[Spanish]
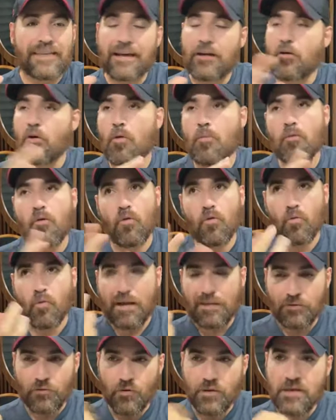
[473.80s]
de como
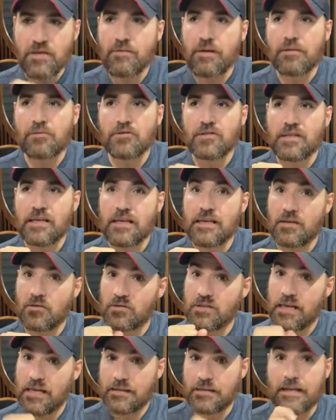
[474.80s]
cuando íbamos, ¿eh?
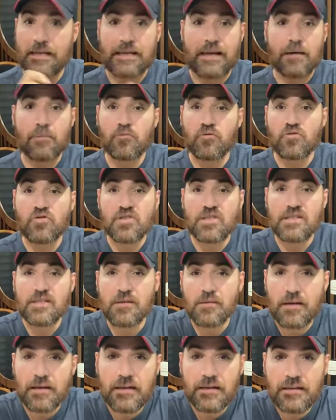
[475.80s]
O sea, le llega
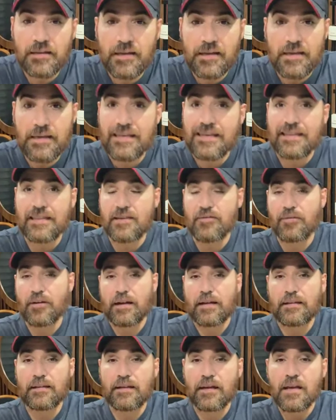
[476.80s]
muchísima gente y
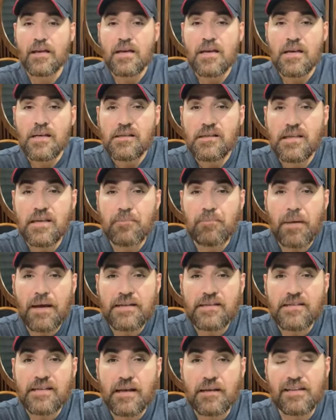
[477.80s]
diferente. Sí,
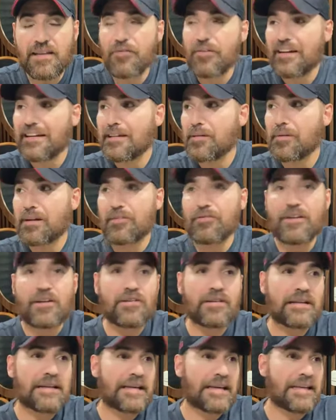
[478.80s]
paisano, diferente me
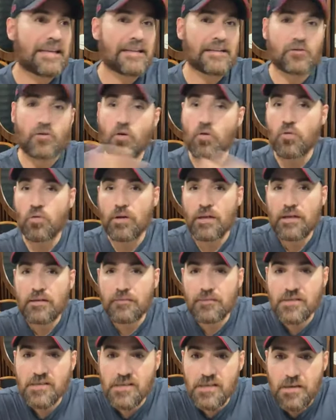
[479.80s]
refiero de que de todo,
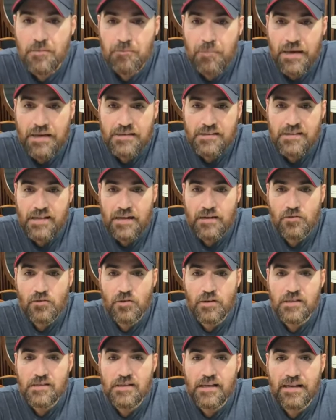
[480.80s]
¿eh? Sí,
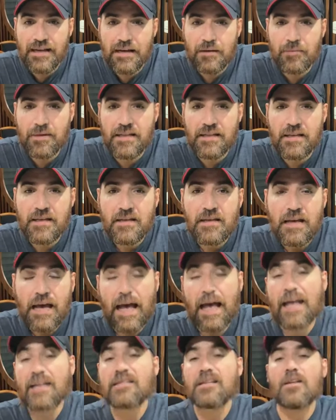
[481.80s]
paisano, dice Carmen.
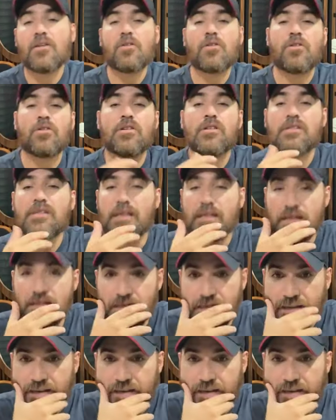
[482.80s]
Ah, sí lo conoce,